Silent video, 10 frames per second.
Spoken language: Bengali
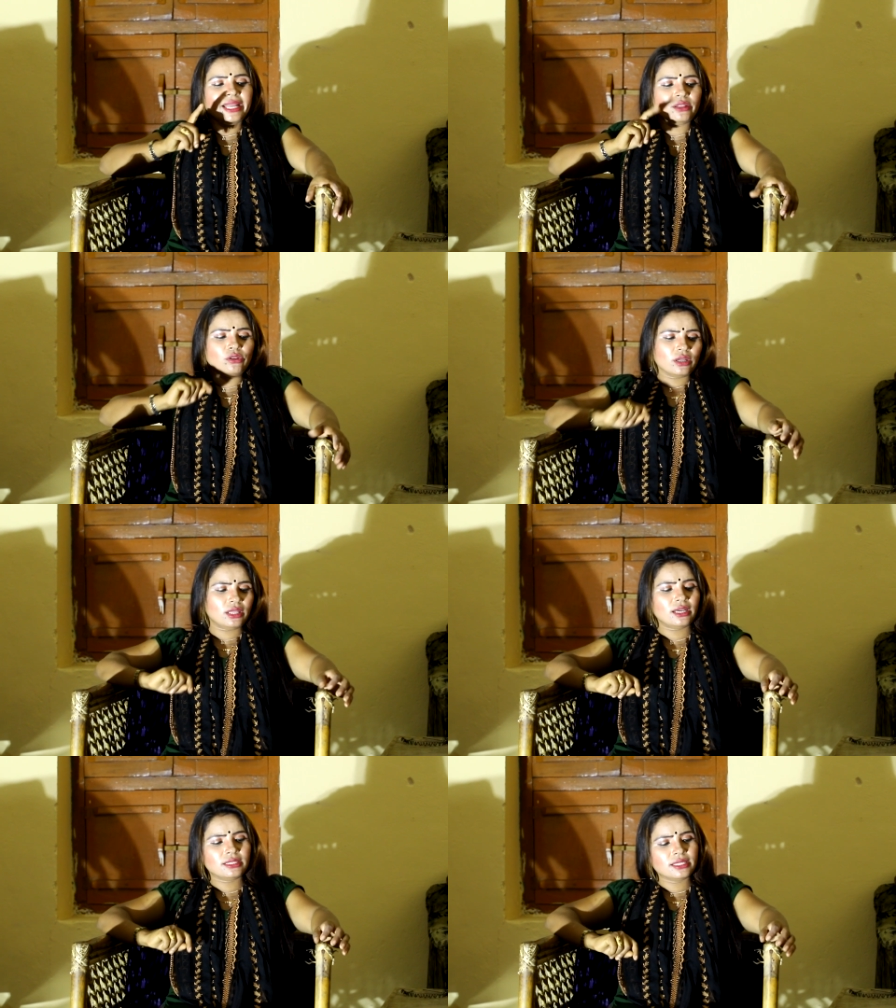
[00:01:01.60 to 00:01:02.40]
এটাই তো
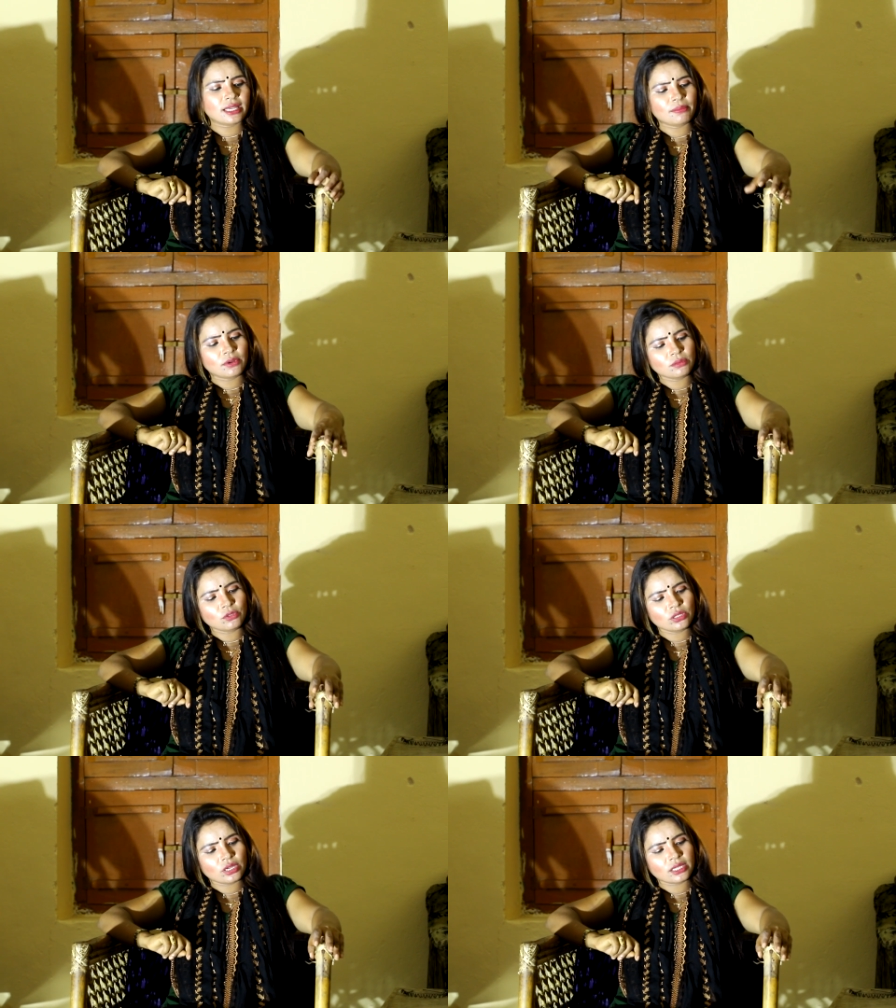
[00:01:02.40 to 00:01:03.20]
কথা যে সাপোজ
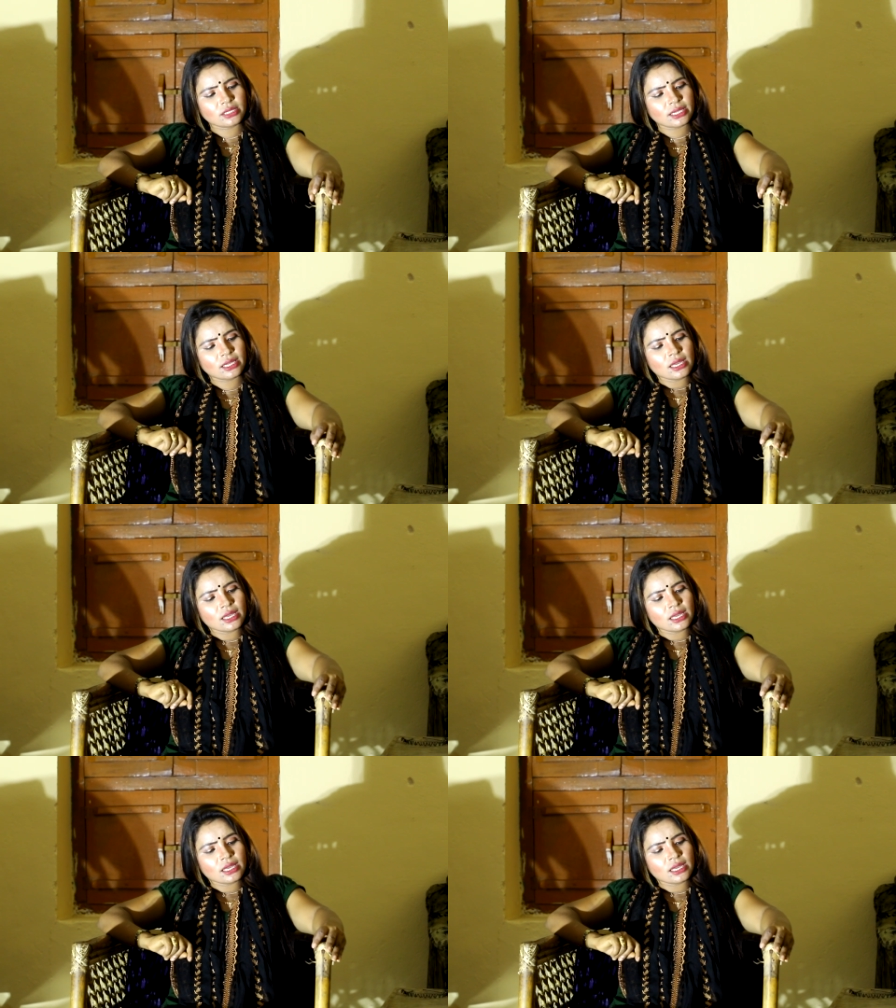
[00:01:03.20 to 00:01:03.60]
মনে করেন যে